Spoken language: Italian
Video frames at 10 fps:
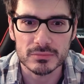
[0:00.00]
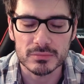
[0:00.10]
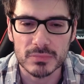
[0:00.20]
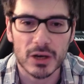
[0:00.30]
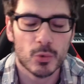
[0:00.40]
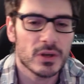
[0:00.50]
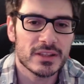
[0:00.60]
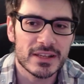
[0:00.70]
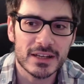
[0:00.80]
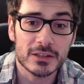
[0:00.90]
ma quelli
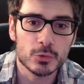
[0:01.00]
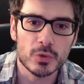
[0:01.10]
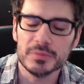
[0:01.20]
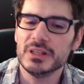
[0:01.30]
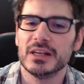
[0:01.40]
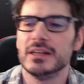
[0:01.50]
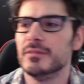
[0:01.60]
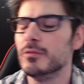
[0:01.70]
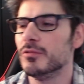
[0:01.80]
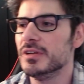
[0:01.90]
degli anni 2000 li
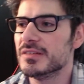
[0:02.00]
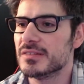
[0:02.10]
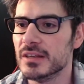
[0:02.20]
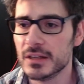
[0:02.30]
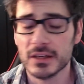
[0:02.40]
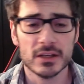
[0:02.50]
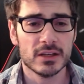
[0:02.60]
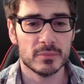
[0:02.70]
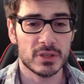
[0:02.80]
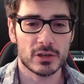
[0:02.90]
avevo visti,
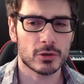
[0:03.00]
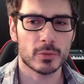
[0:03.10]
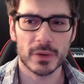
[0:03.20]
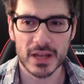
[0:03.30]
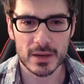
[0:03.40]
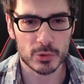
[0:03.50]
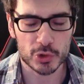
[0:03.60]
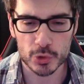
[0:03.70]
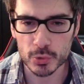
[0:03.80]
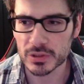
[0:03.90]
mi ricordo Palermo
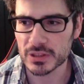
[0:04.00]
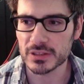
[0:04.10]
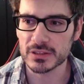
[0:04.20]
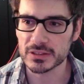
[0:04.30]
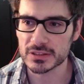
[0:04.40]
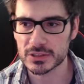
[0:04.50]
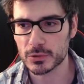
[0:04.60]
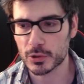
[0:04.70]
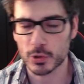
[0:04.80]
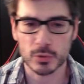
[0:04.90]
Shooting, se non
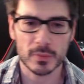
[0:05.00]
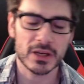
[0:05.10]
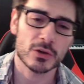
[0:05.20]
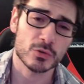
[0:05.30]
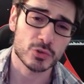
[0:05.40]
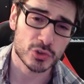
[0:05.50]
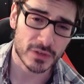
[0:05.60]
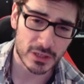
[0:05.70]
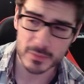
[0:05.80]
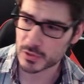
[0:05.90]
ricordo male, con
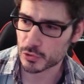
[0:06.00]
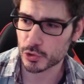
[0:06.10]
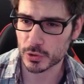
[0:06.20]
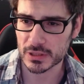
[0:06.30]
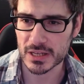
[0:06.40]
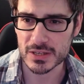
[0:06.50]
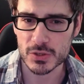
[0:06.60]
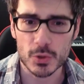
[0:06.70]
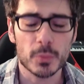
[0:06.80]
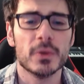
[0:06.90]
Giovanna Mezzogiorno e Danny
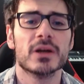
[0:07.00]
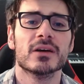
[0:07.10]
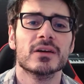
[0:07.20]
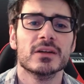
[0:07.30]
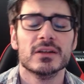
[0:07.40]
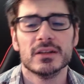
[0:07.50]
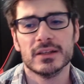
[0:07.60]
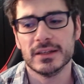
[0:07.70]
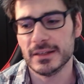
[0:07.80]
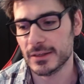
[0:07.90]
Sopper,
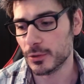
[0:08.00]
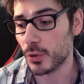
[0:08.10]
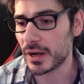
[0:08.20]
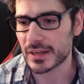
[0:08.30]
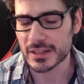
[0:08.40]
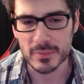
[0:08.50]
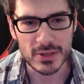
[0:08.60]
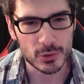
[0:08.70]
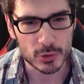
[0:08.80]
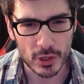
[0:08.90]
eh, o anche The
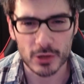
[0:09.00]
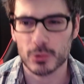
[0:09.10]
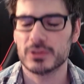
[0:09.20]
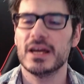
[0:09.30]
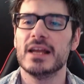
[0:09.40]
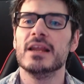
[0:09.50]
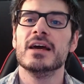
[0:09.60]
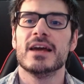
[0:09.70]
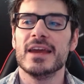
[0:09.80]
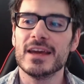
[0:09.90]
Million Dollar Hotel,
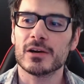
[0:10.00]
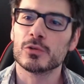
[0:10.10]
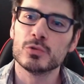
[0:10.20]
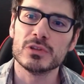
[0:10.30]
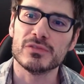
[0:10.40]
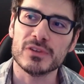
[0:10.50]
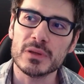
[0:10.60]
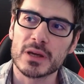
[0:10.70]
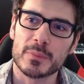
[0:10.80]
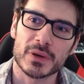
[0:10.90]
erano tutti film
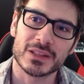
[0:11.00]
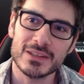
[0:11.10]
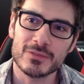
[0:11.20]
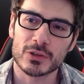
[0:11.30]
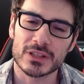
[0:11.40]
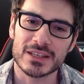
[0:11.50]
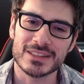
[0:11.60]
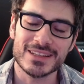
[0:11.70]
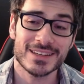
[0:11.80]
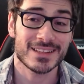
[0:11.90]
che partivano da
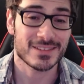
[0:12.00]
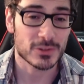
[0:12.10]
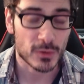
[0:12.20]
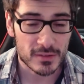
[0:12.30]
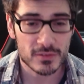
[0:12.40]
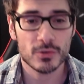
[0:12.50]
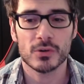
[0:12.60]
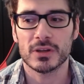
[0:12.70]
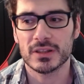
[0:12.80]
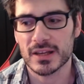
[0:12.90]
idee, da
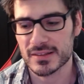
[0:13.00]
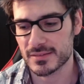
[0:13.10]
situazioni, da,